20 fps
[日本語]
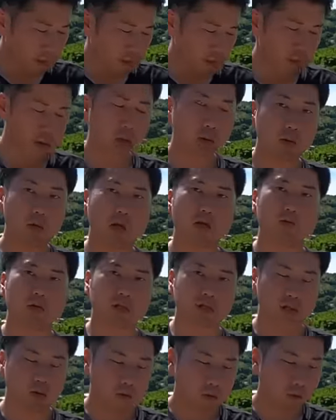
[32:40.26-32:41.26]
今食べてる
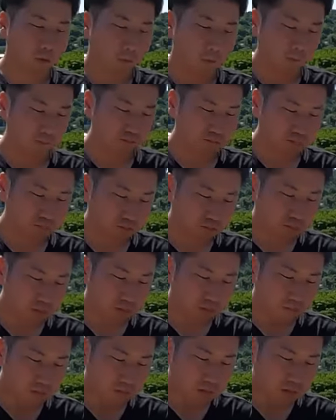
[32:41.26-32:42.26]
んですけど
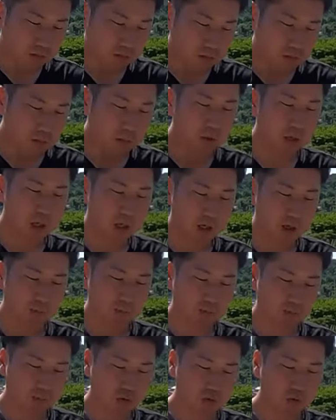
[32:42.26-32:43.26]
もはや
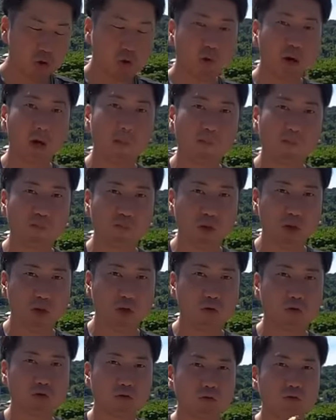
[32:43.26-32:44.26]
それは
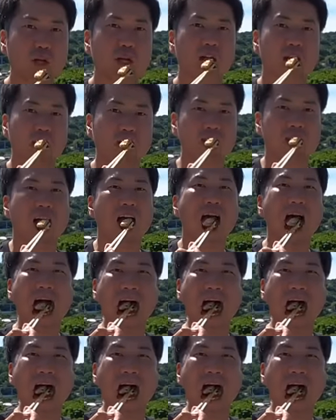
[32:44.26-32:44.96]
養殖うなぎです